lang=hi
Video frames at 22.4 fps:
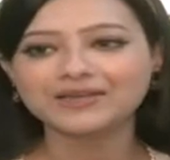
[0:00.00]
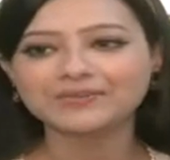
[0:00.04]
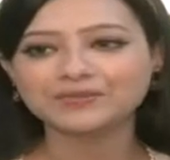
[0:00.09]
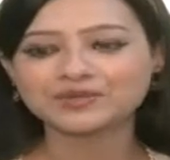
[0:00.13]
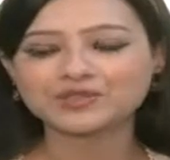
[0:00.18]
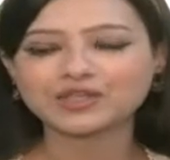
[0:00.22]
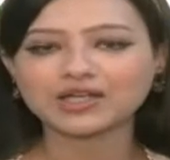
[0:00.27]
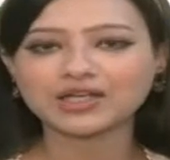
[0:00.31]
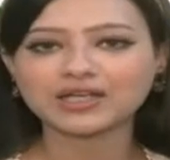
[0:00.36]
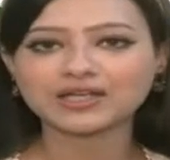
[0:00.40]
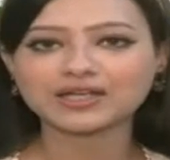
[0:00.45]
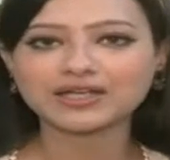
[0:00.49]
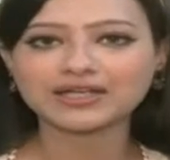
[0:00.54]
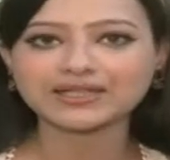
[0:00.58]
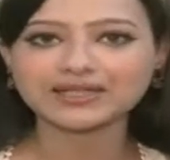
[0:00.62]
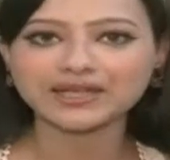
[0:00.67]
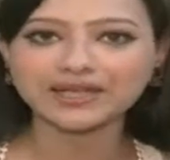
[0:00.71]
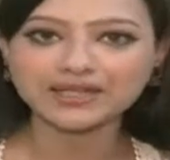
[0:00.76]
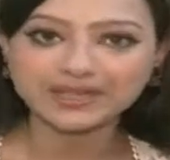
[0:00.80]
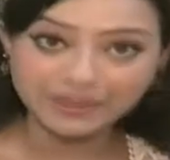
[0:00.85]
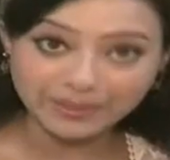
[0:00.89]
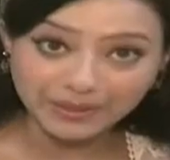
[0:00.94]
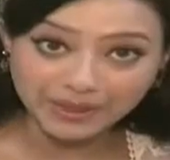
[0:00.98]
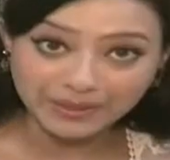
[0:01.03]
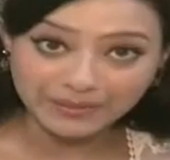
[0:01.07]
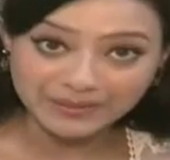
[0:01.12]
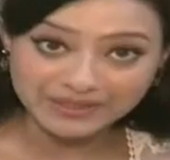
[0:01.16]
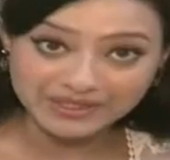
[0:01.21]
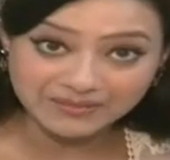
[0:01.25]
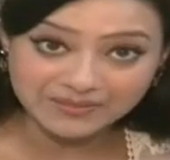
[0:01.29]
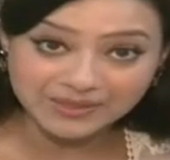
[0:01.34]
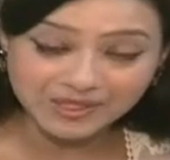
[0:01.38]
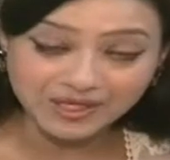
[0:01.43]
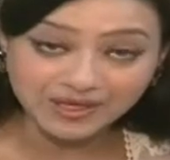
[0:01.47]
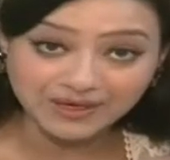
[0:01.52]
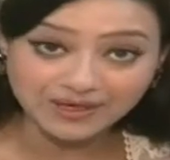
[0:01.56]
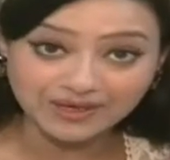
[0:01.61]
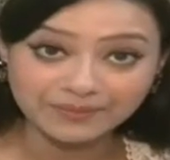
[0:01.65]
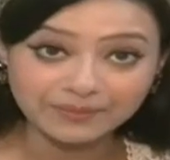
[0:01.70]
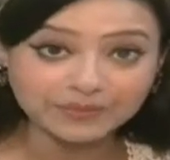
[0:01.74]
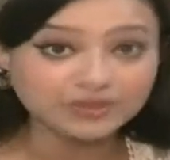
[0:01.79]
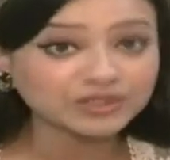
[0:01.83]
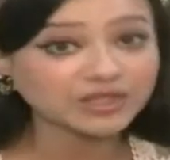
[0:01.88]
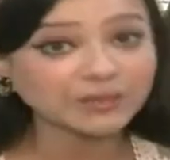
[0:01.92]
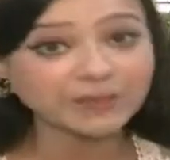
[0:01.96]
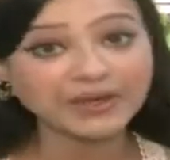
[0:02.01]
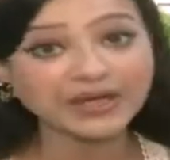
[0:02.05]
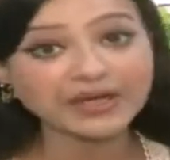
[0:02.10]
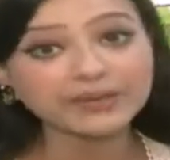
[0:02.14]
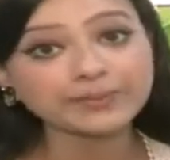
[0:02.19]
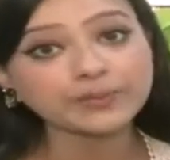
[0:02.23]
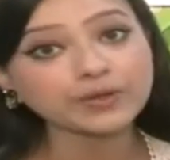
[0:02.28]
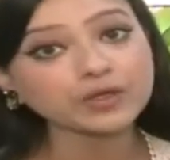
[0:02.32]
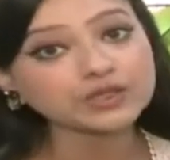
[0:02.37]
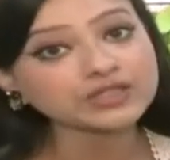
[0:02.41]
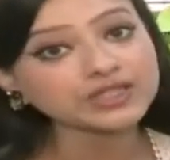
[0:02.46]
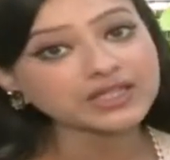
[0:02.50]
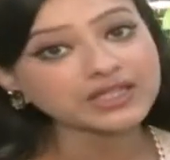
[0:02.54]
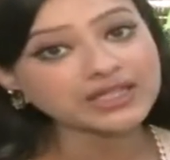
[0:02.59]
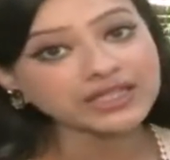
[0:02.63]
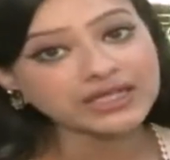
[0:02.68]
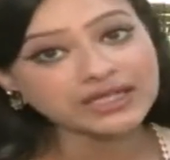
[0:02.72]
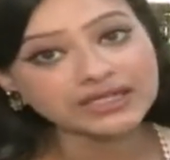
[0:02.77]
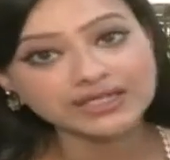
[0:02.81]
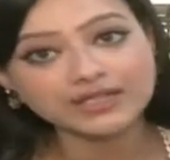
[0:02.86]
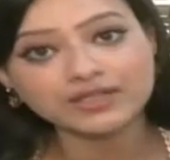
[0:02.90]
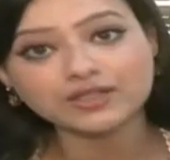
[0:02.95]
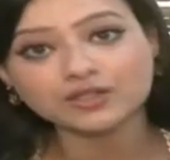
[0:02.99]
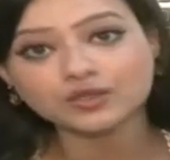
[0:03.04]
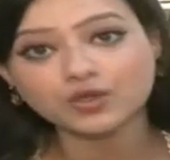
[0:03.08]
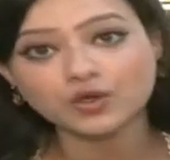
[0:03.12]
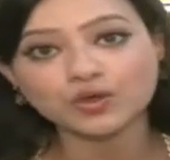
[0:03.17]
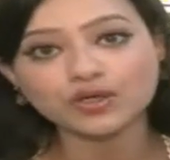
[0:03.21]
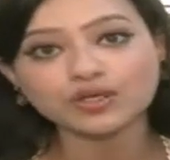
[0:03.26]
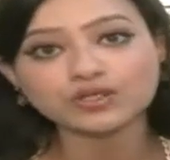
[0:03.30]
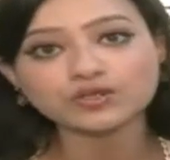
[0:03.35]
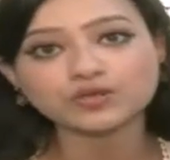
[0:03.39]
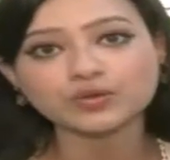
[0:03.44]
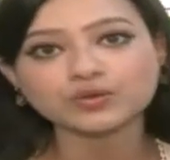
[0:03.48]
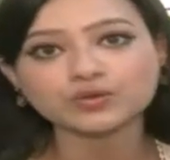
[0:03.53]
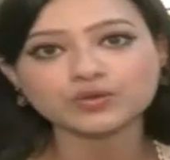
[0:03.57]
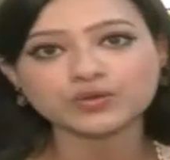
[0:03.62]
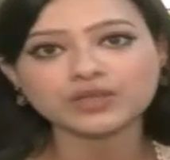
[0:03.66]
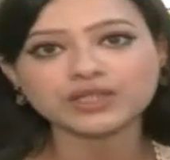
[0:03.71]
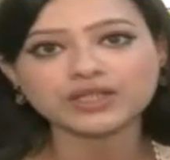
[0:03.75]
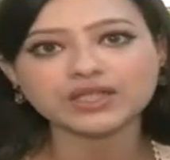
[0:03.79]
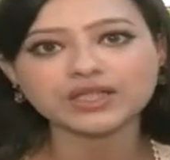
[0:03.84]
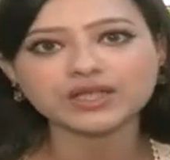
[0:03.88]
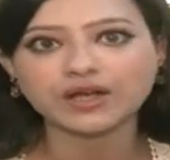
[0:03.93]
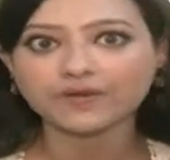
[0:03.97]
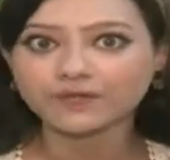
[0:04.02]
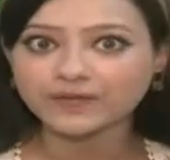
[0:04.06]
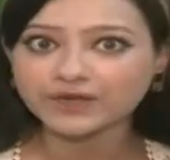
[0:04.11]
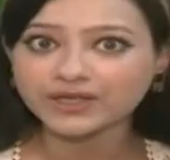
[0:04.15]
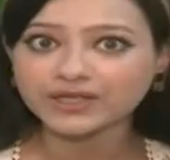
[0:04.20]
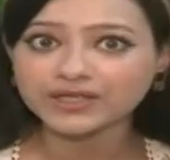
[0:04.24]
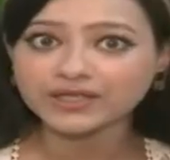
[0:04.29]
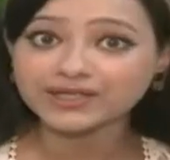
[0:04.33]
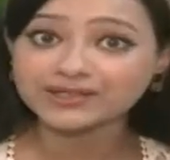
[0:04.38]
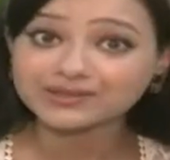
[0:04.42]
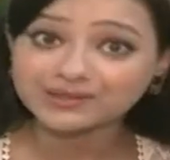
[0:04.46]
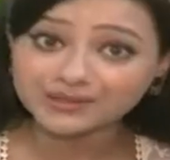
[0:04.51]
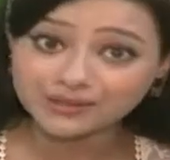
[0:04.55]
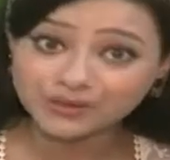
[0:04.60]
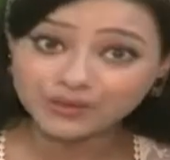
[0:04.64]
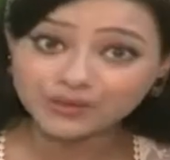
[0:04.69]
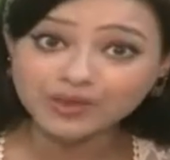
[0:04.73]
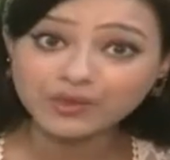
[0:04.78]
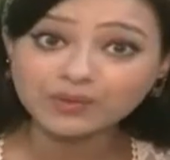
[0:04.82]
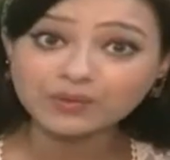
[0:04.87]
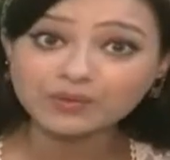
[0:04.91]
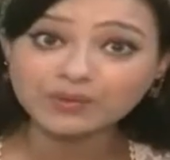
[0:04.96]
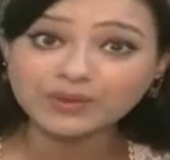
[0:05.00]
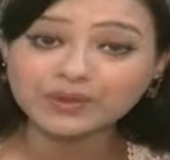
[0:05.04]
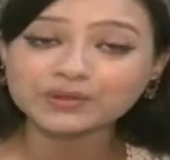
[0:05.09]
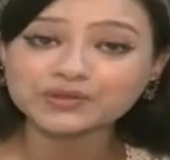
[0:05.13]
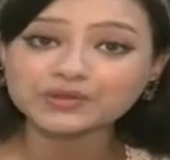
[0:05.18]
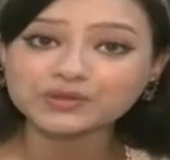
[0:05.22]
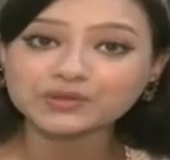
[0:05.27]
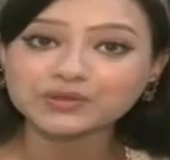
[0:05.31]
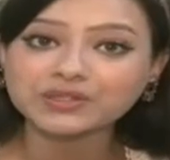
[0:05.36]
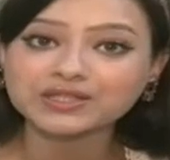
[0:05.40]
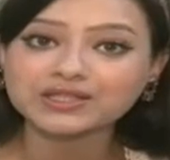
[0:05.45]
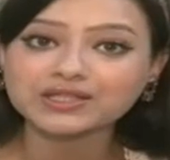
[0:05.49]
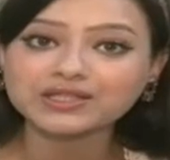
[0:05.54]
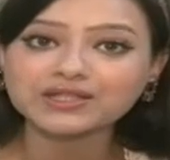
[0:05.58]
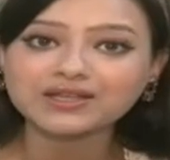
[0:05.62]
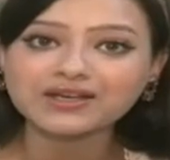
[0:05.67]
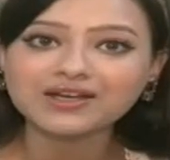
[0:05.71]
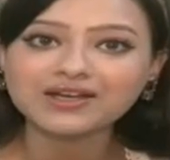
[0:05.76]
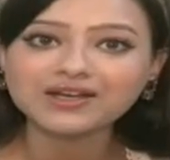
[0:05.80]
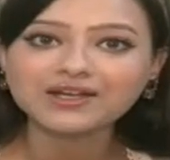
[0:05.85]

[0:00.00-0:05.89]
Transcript: मुझे किरदार के बारे में समझाया मुझसे पहले बहुत सारी लड़कियां शॉर्टलिस्ट हो चुकी थी काफ़ी लड़कियां ज़ीरो डाउन भी हो चुकी थी